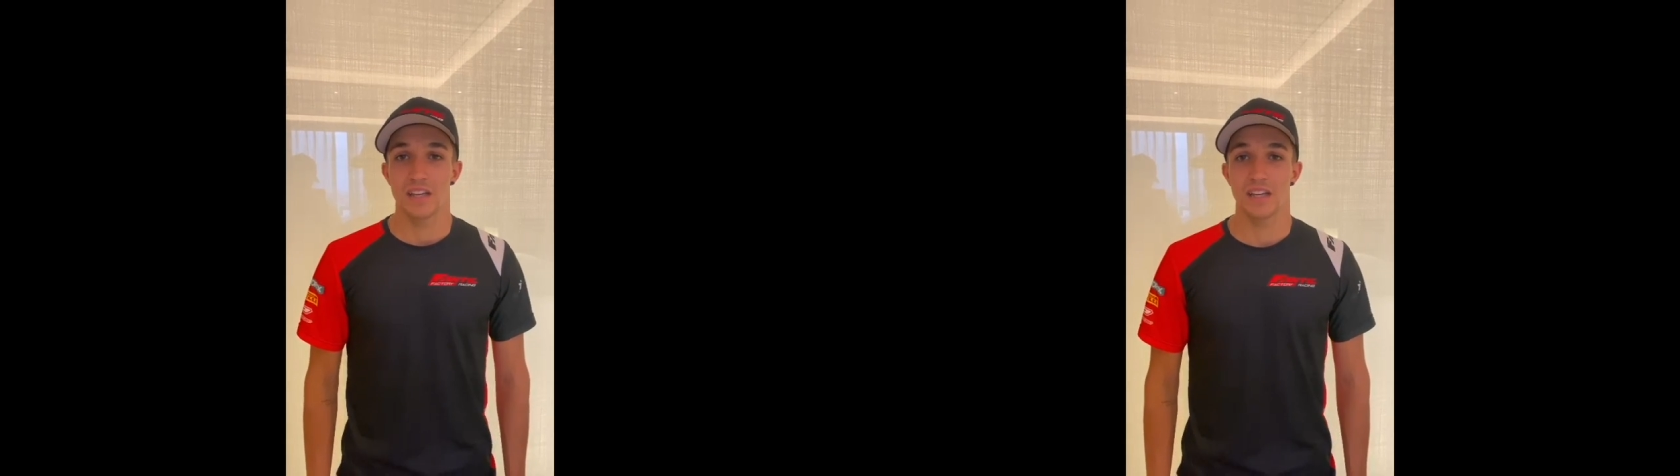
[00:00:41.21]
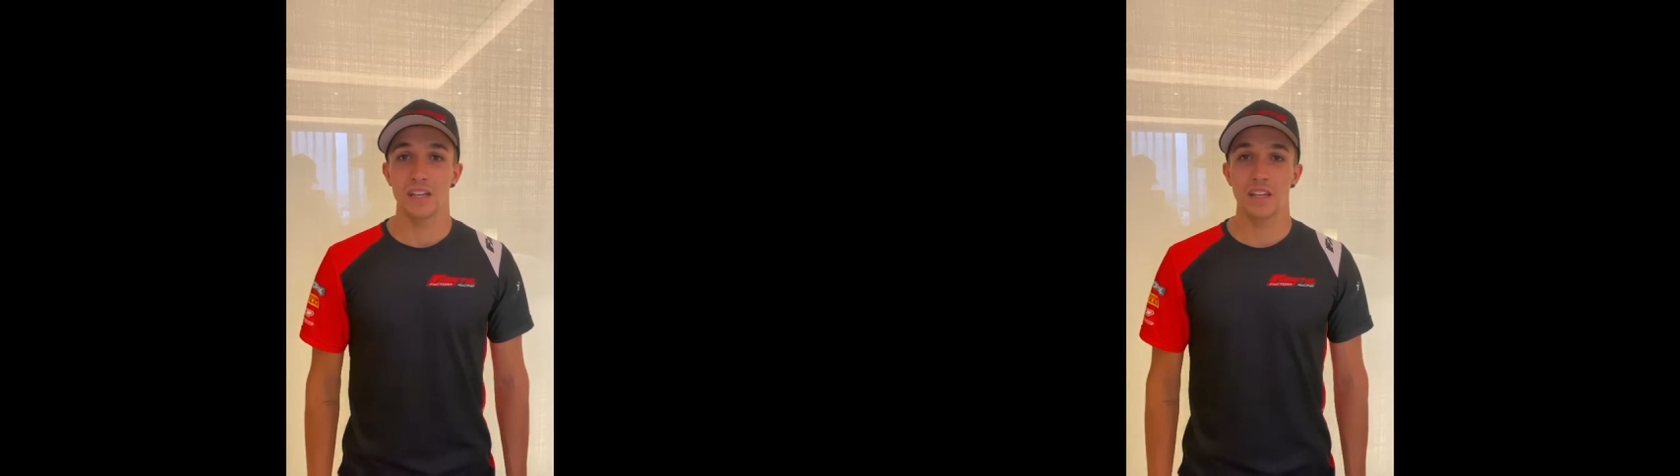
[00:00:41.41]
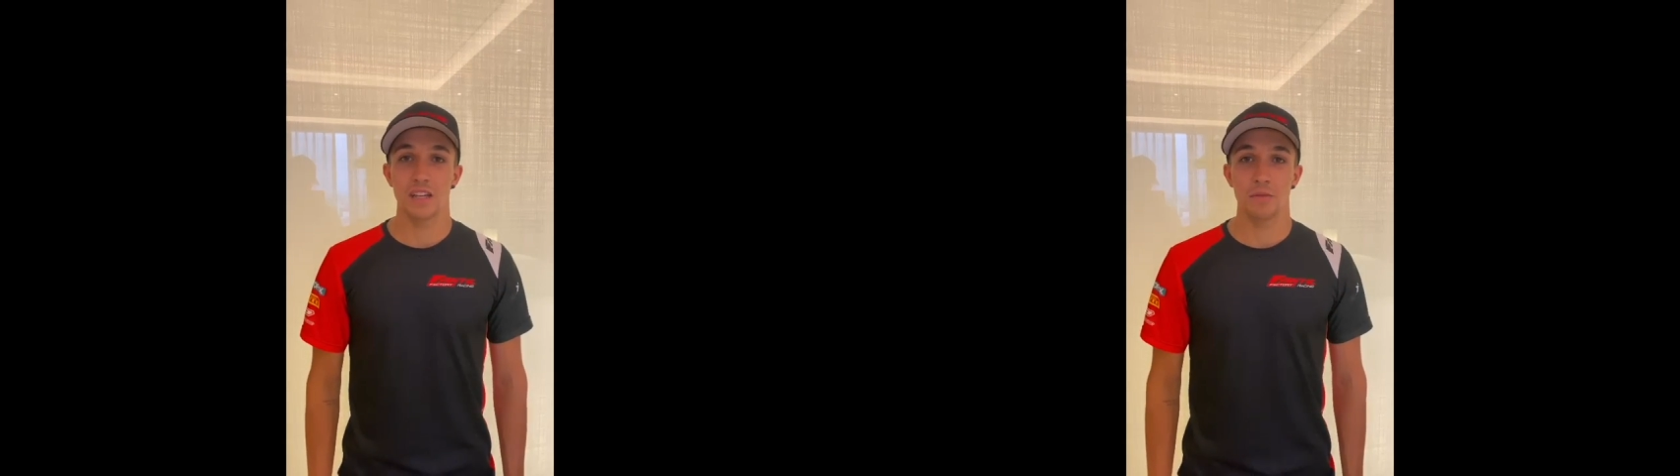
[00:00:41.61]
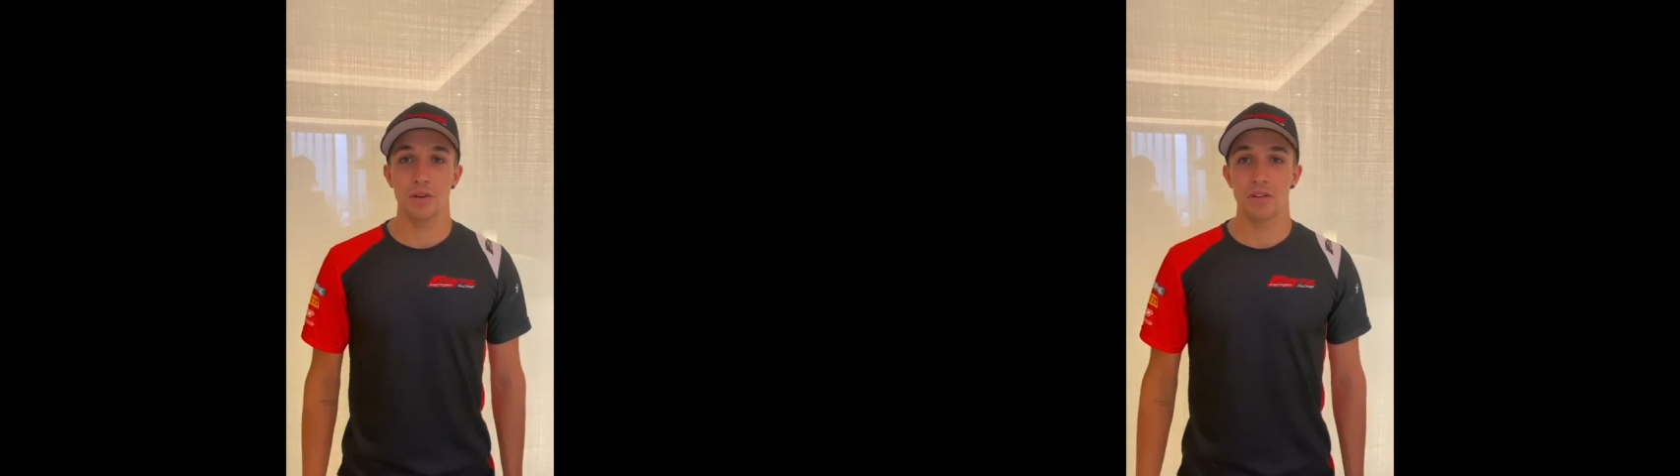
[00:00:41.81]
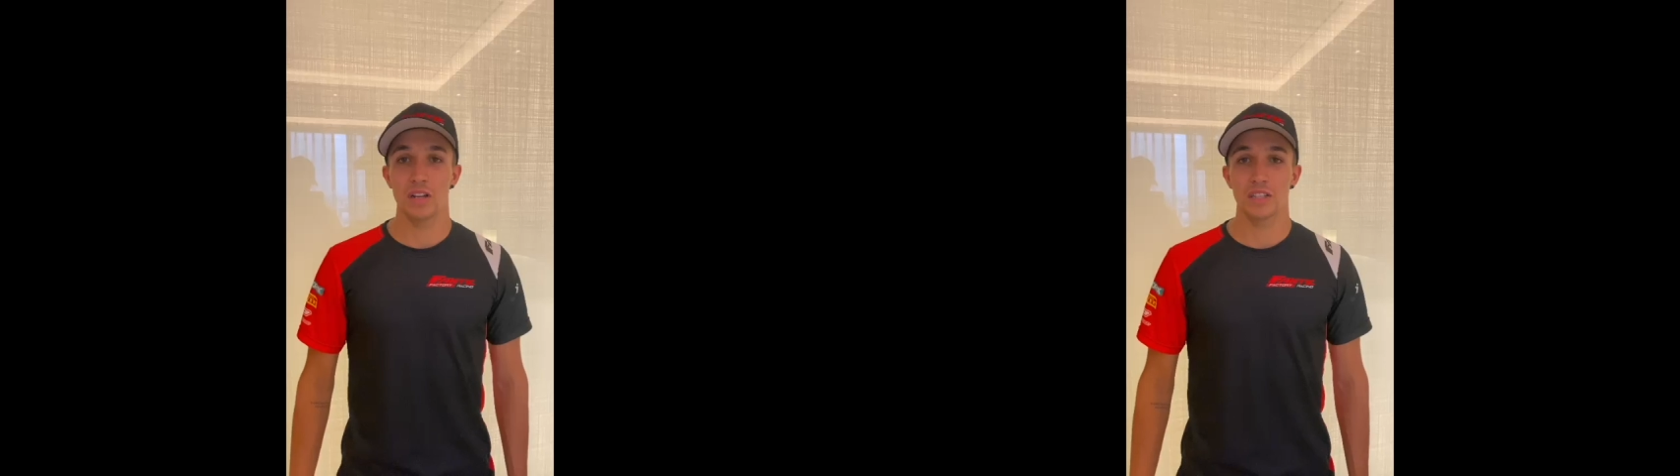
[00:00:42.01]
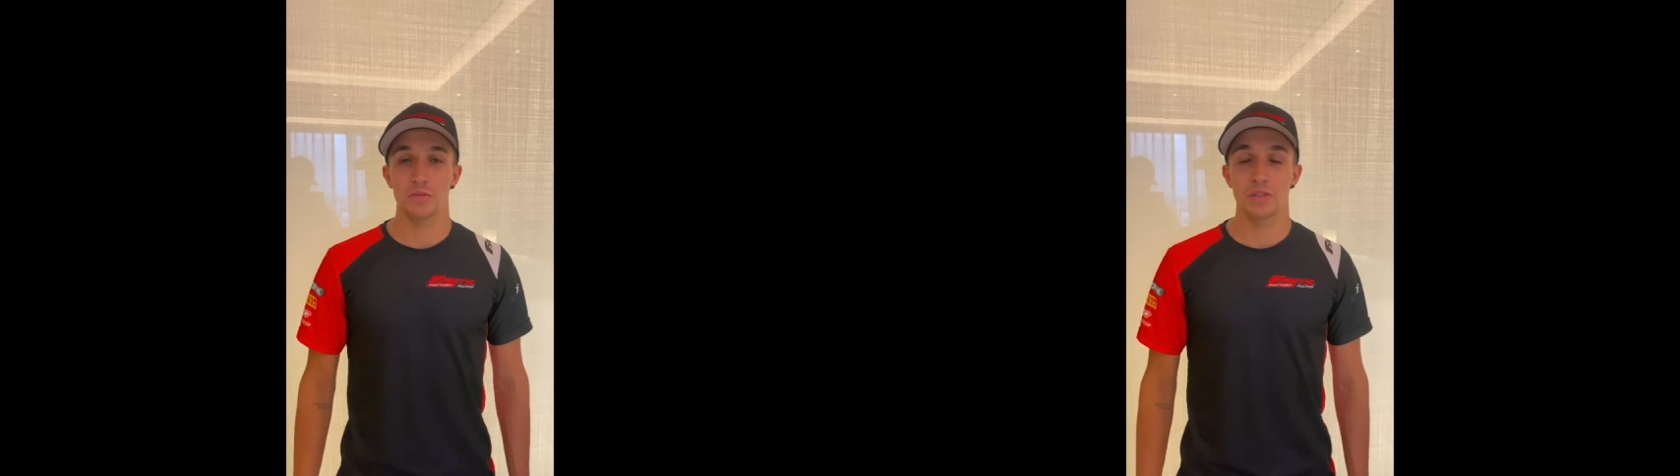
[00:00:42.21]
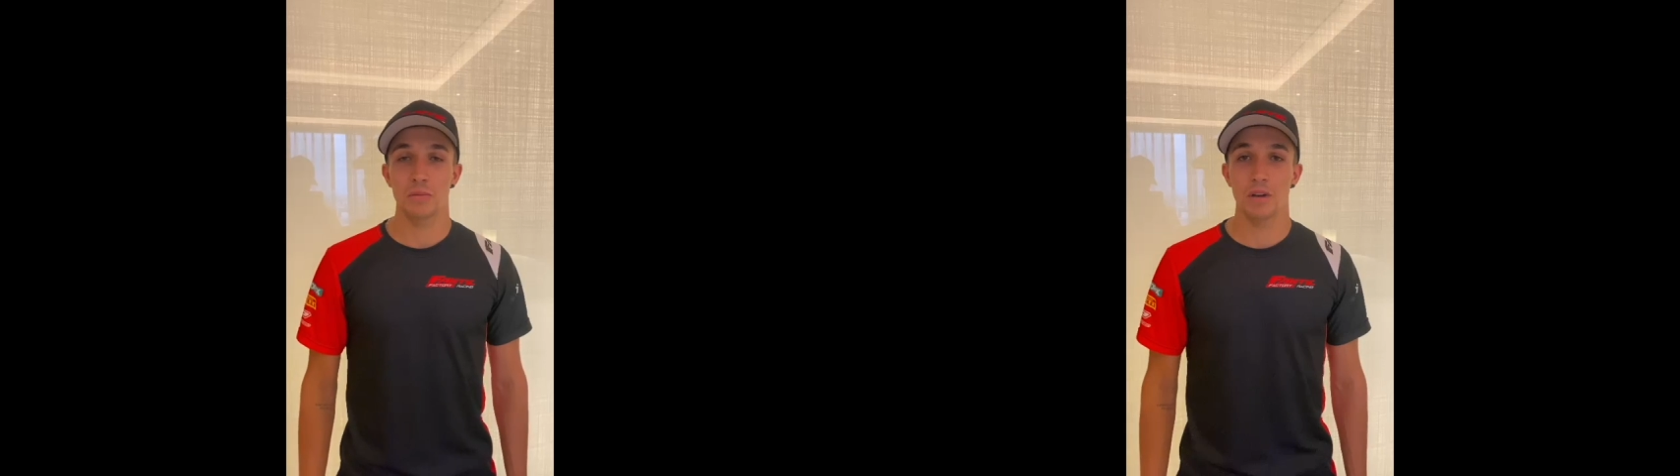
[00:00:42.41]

Y bueno, en la segunda